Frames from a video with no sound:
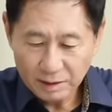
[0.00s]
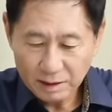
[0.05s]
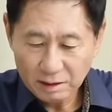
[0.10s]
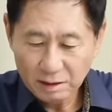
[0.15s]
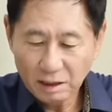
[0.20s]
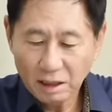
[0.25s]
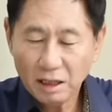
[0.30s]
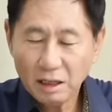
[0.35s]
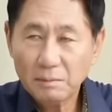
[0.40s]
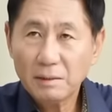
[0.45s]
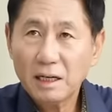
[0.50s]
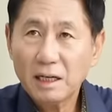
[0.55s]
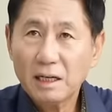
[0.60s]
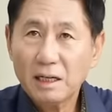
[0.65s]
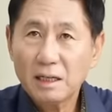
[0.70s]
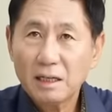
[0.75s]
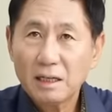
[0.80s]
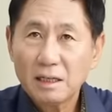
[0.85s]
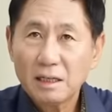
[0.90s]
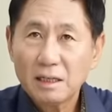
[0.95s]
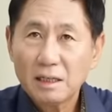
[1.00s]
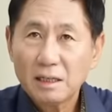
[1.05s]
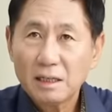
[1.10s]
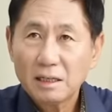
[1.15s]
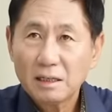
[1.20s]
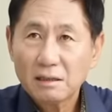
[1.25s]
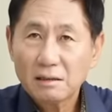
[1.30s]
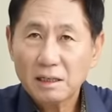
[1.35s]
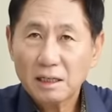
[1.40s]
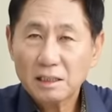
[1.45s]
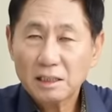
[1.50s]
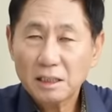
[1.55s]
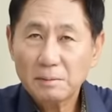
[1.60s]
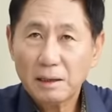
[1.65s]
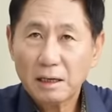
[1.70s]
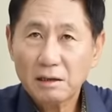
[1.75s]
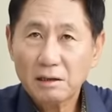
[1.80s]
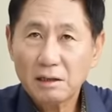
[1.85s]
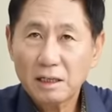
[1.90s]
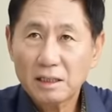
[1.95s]
그 다음에 그 당시
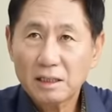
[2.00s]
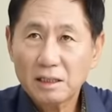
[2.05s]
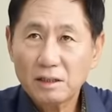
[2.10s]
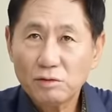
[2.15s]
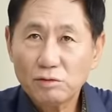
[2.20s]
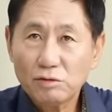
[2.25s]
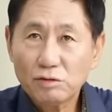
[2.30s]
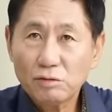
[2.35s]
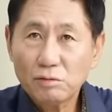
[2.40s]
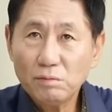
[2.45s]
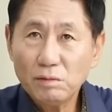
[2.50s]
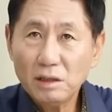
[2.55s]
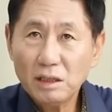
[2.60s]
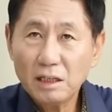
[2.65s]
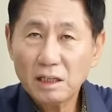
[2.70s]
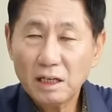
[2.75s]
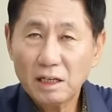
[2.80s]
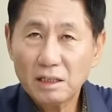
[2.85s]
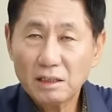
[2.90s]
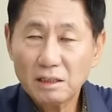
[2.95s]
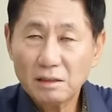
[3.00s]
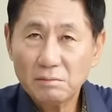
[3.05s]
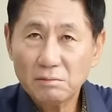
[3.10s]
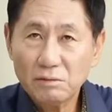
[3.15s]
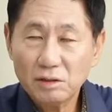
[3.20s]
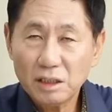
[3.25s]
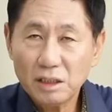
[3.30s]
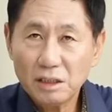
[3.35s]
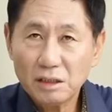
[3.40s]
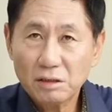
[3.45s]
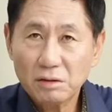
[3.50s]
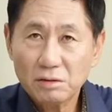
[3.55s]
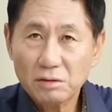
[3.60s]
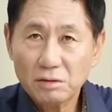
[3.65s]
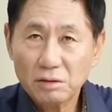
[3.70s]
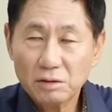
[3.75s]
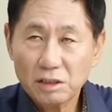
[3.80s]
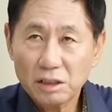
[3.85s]
박근혜 때 유승민이라는 인물이 있었죠.